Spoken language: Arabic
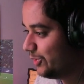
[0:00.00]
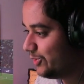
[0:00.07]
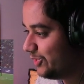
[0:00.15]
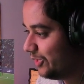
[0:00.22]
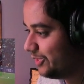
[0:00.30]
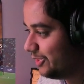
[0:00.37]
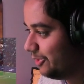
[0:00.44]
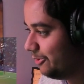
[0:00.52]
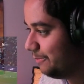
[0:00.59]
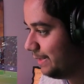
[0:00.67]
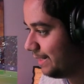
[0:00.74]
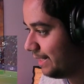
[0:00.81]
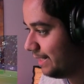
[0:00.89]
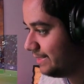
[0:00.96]
سيرجي لو
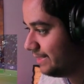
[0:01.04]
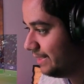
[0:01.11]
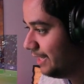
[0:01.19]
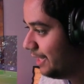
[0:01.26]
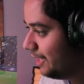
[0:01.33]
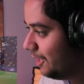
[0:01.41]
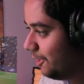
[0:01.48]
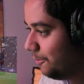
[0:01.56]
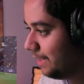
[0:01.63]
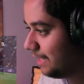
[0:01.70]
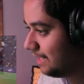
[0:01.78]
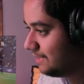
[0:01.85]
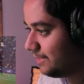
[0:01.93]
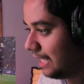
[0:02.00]
مرت لو
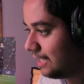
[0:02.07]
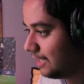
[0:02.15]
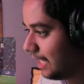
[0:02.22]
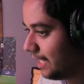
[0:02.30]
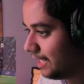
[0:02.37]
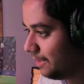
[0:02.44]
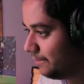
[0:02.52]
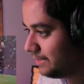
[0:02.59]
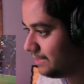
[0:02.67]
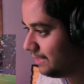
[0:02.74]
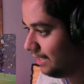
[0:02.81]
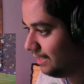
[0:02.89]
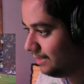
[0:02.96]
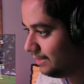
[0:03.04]
مرت كانت خارقه بس
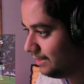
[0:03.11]
لا